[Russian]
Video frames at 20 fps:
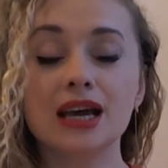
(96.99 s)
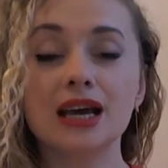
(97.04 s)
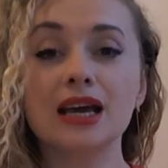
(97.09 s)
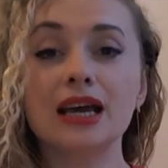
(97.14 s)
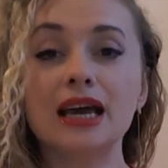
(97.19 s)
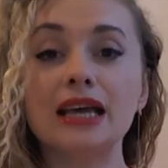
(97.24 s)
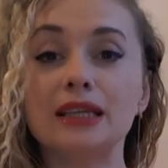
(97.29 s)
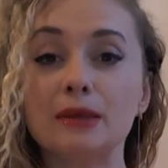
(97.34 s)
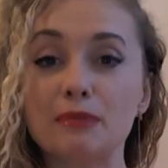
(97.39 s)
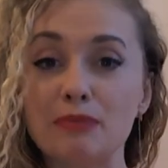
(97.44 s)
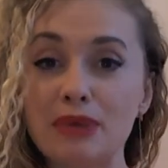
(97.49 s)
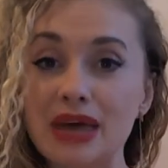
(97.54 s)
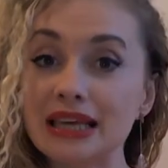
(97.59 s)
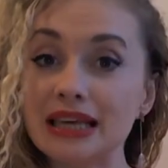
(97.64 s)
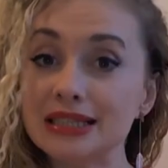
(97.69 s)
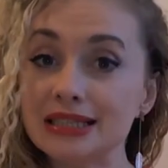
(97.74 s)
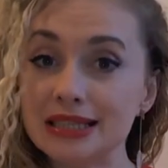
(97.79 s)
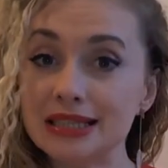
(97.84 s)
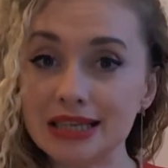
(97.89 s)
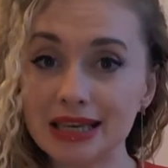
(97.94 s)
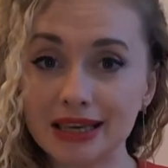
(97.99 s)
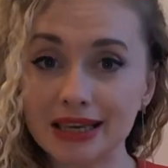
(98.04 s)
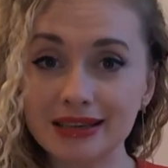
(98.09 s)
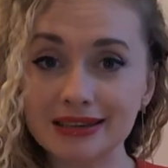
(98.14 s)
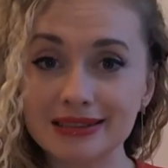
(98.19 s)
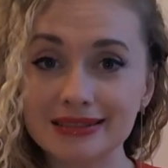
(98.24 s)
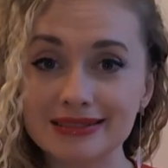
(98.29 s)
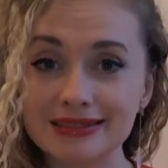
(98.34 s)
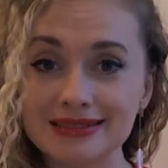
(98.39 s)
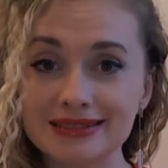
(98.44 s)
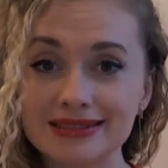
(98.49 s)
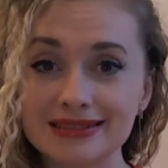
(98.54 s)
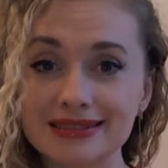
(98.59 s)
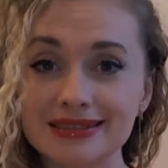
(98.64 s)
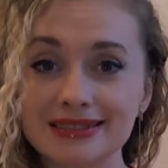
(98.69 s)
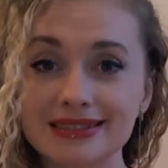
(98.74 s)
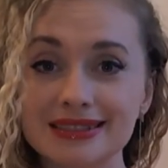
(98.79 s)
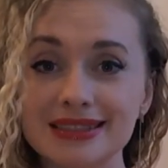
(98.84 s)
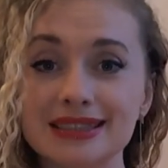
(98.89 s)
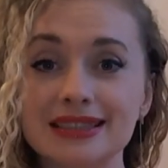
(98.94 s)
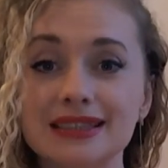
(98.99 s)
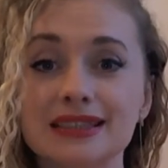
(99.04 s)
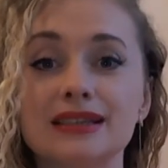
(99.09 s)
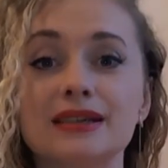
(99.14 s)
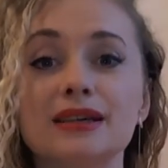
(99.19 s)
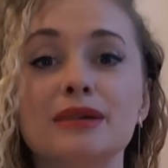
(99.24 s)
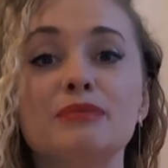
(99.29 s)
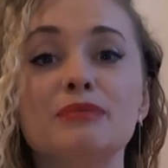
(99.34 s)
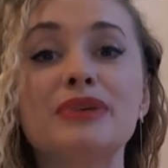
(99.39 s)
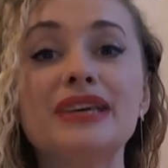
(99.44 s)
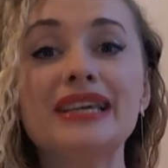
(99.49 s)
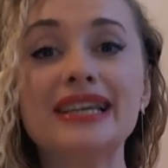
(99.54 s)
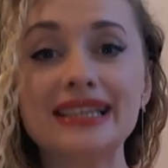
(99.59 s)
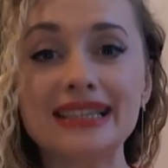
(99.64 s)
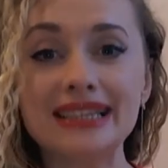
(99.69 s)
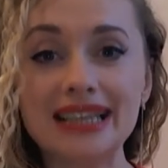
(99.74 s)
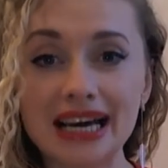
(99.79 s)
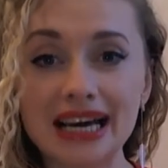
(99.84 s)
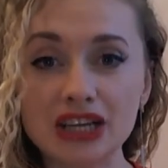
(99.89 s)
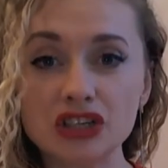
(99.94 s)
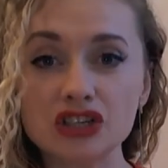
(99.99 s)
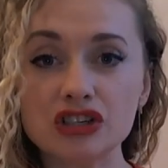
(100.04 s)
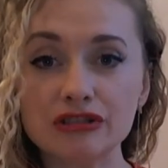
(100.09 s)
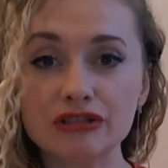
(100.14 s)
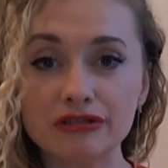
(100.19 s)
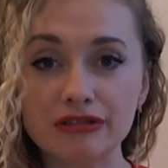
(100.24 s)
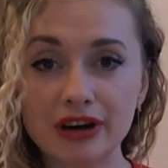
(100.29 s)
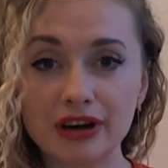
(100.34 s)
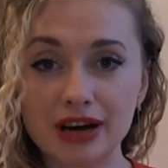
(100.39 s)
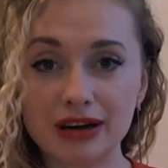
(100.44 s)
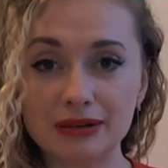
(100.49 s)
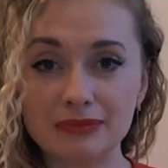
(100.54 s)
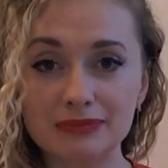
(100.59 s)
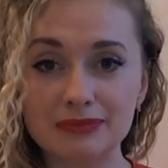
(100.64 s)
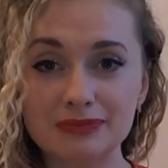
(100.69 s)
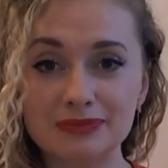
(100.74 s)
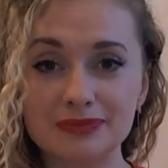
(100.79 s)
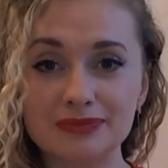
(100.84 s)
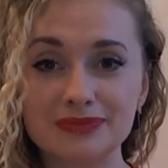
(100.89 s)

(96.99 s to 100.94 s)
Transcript: Это пять дней передачи вам